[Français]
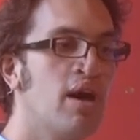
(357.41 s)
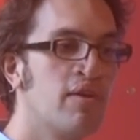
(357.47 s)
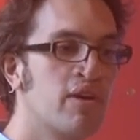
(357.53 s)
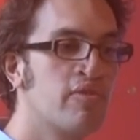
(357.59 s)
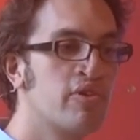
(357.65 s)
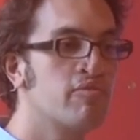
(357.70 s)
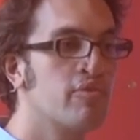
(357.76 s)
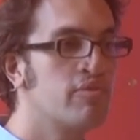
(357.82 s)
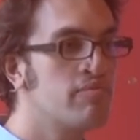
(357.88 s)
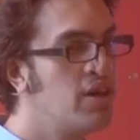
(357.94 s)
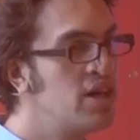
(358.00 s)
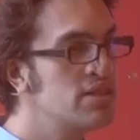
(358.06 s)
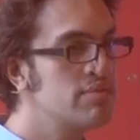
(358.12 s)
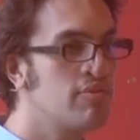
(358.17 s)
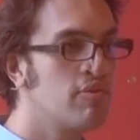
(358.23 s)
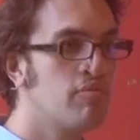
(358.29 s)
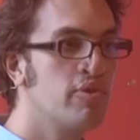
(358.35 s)
avec votre mot de
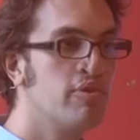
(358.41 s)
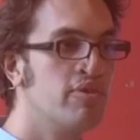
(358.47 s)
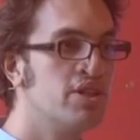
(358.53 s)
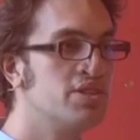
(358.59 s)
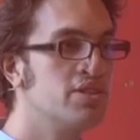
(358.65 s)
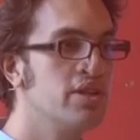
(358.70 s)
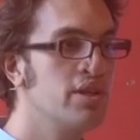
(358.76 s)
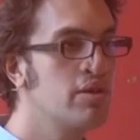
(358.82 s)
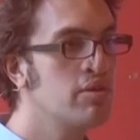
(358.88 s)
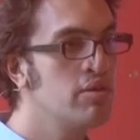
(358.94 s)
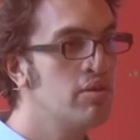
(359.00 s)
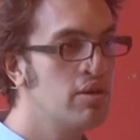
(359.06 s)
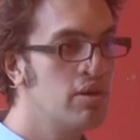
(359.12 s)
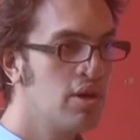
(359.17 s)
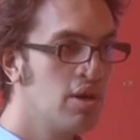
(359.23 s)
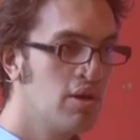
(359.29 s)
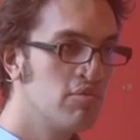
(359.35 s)
passe, mais on peut imaginer que
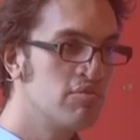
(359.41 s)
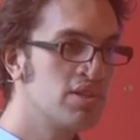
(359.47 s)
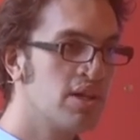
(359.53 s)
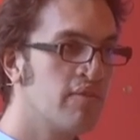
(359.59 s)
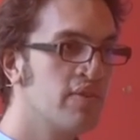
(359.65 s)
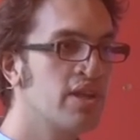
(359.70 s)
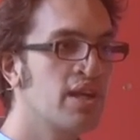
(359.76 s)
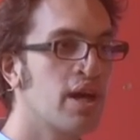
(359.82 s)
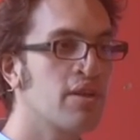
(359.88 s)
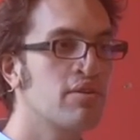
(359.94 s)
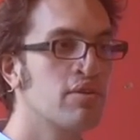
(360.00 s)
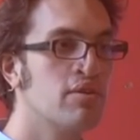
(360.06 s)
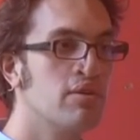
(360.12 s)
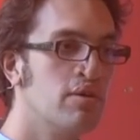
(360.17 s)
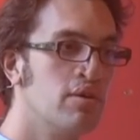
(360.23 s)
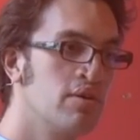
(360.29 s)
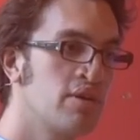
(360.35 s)
vous avez une carte, euh,
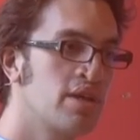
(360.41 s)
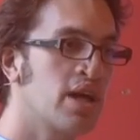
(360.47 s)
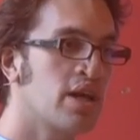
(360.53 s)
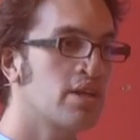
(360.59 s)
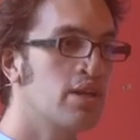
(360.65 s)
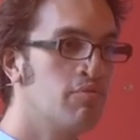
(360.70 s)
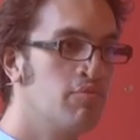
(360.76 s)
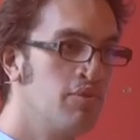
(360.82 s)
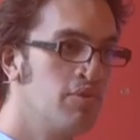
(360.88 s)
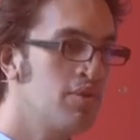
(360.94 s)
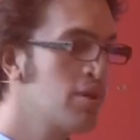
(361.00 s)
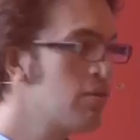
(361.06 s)
une carte à puce